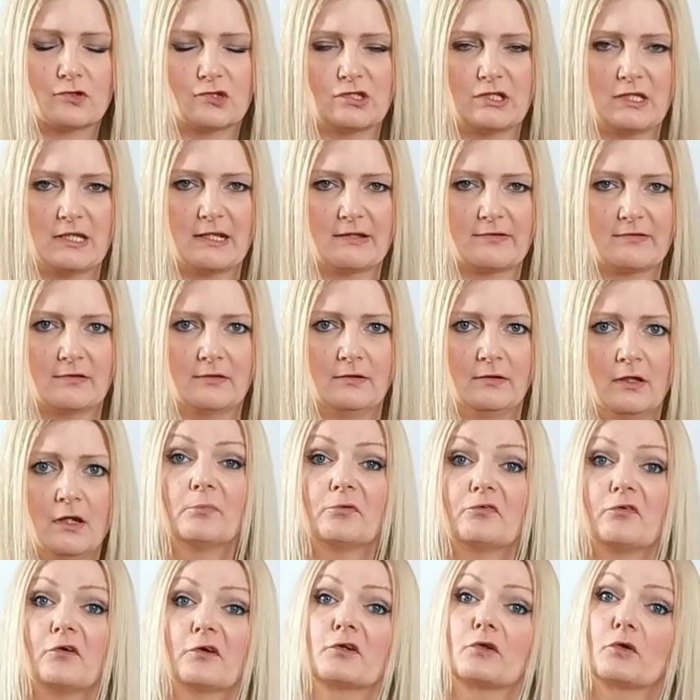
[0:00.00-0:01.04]
Rocher essen. Und
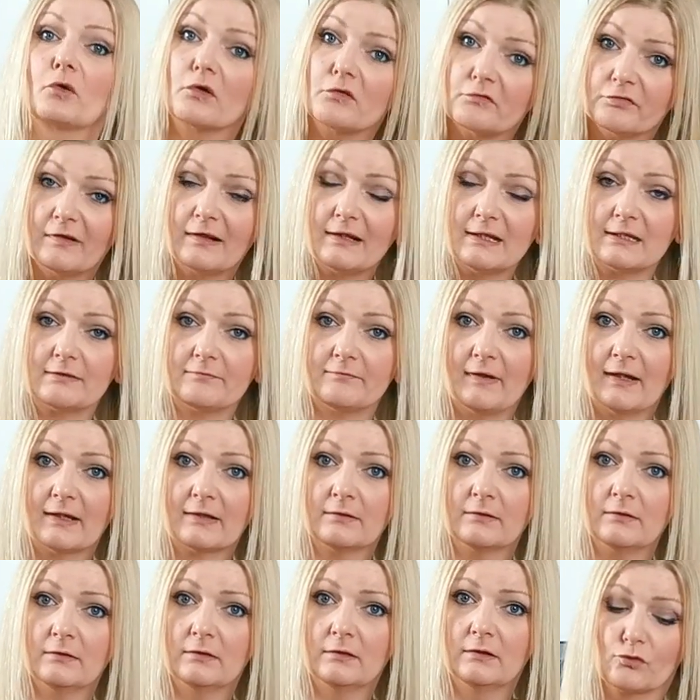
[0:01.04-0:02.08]
bevor ich rückfällig
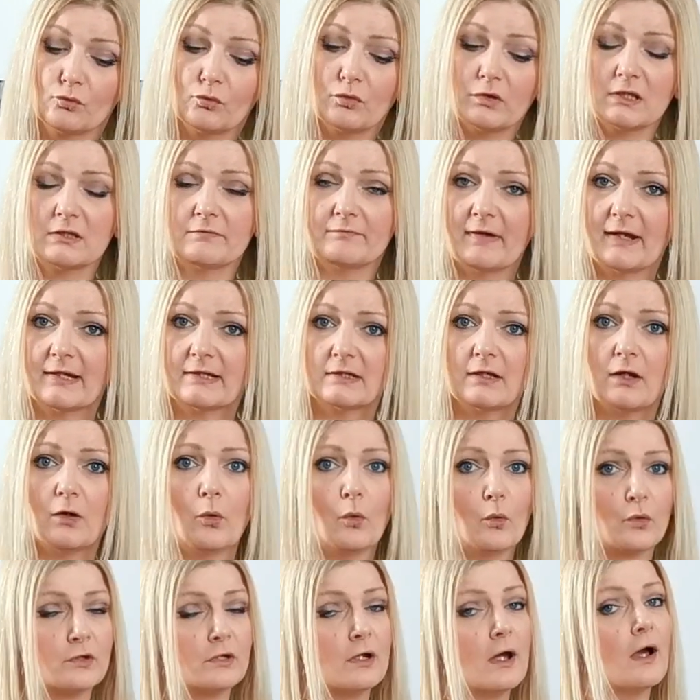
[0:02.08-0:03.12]
werde, suche ich weiter
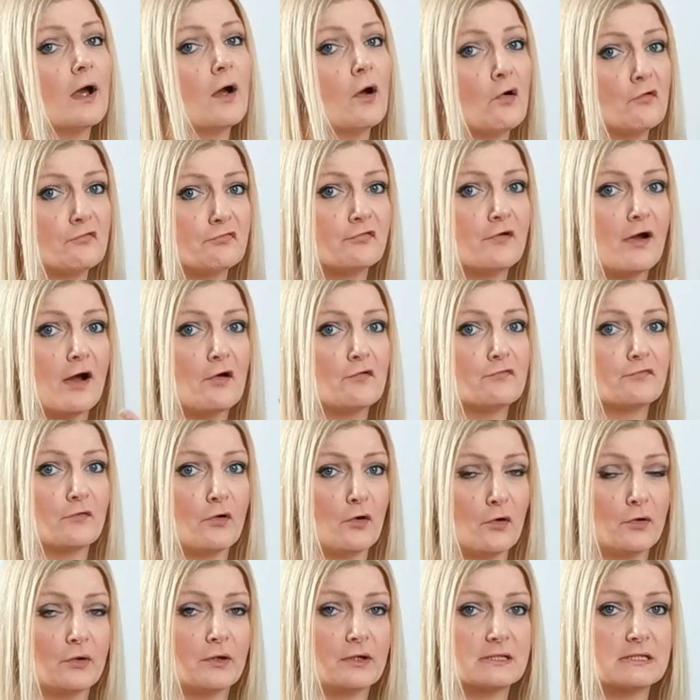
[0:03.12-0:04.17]
oder hoffe auf
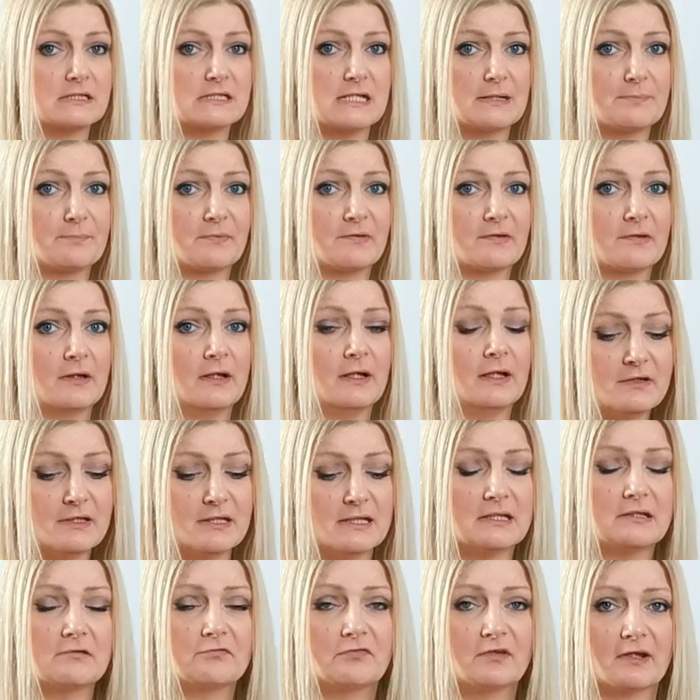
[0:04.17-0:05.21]
eure Tipps, wie
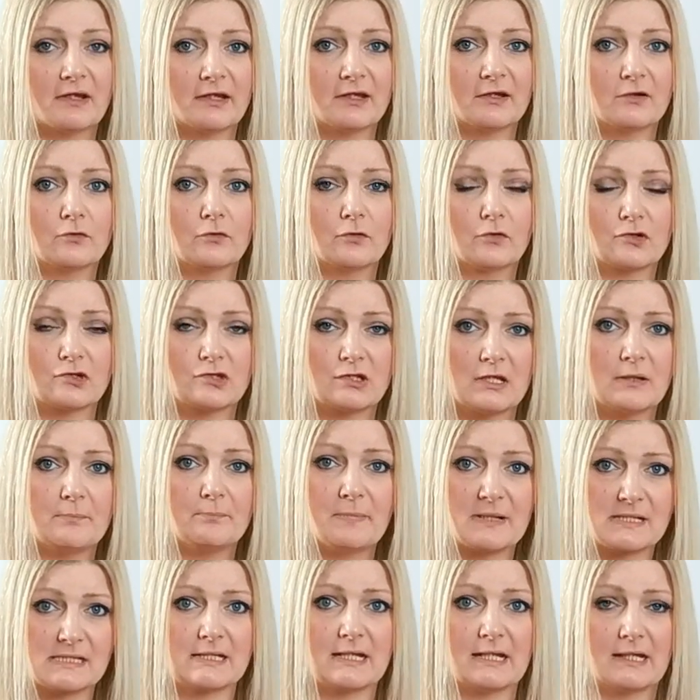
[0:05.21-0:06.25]
ich Ferrero Rocher
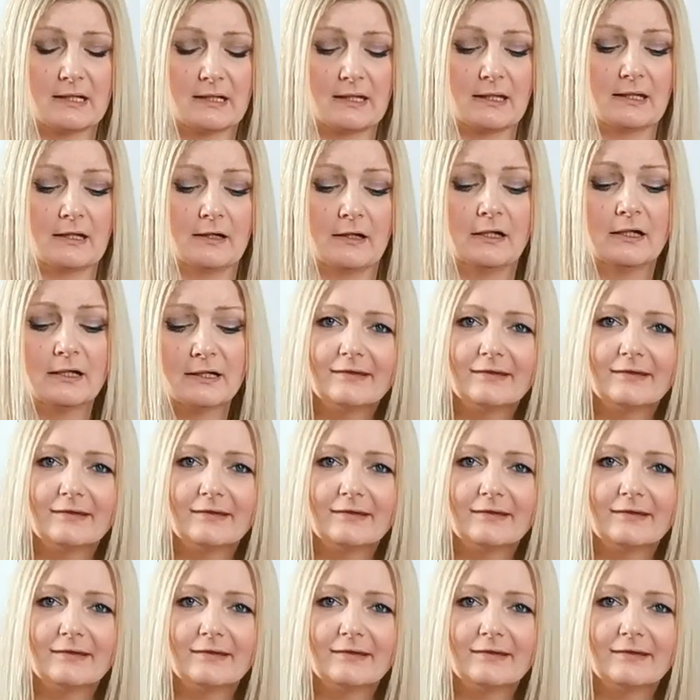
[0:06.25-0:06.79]
besser hinkriege.